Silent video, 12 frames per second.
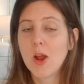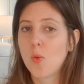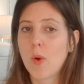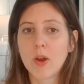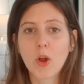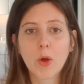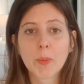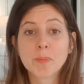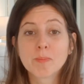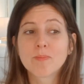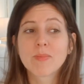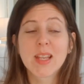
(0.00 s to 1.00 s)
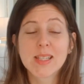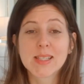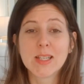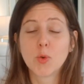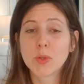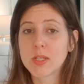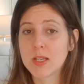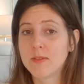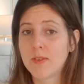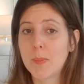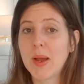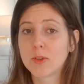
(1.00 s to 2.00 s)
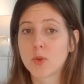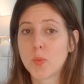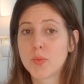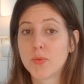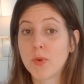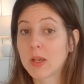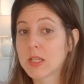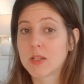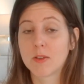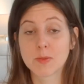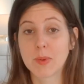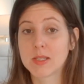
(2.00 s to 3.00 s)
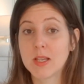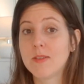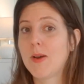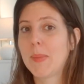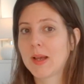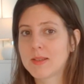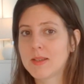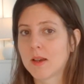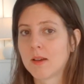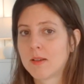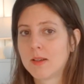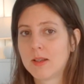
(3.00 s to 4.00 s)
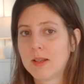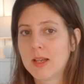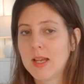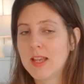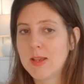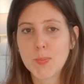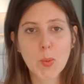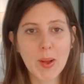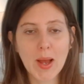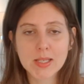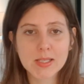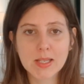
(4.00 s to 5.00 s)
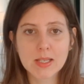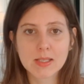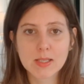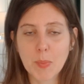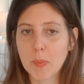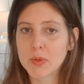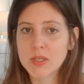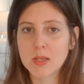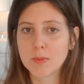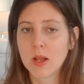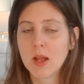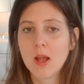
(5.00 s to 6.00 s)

Ou alors, c'est l'autre qui ne va pas être le plus fort et qu'est-ce qui va se passer Il va partir. Il ne peut pas rester, c'est pas possible.